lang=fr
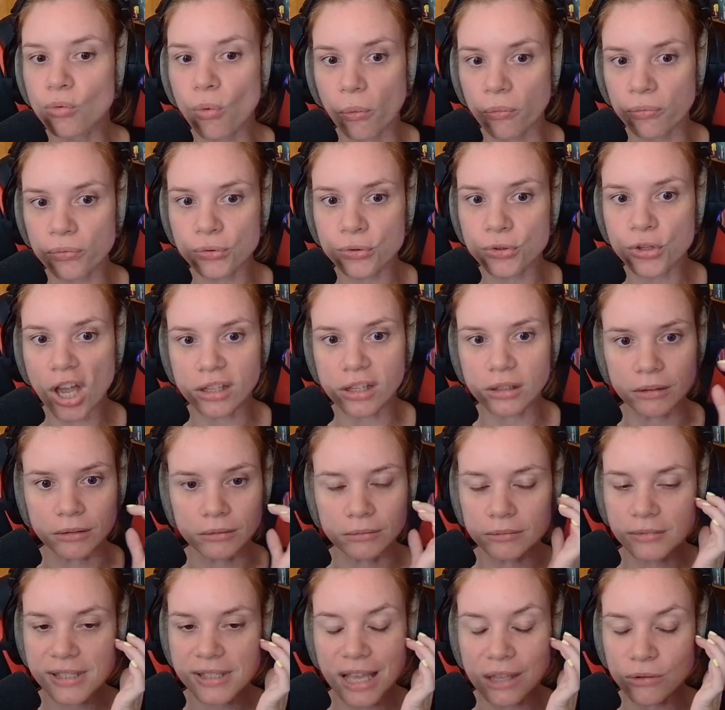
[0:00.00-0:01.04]
confusionne.
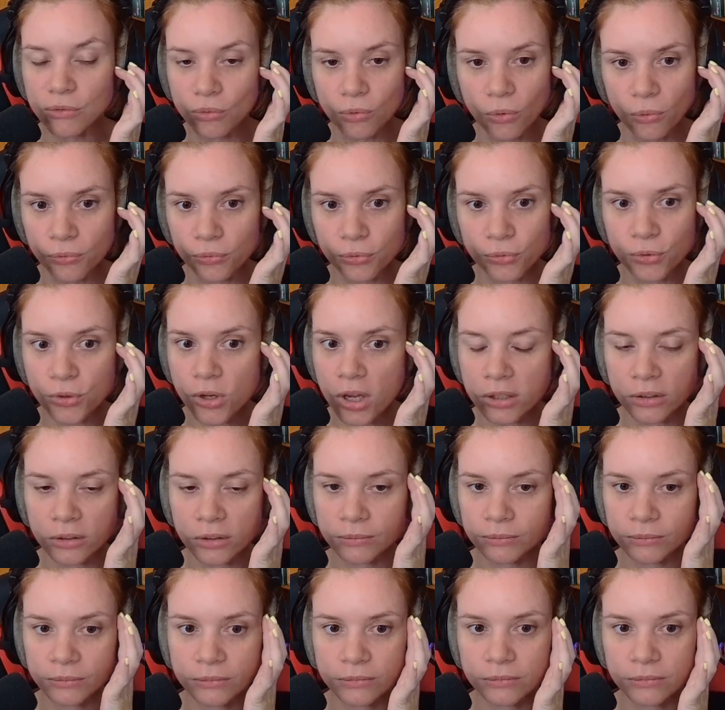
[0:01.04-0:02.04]
Ça nous confusionne.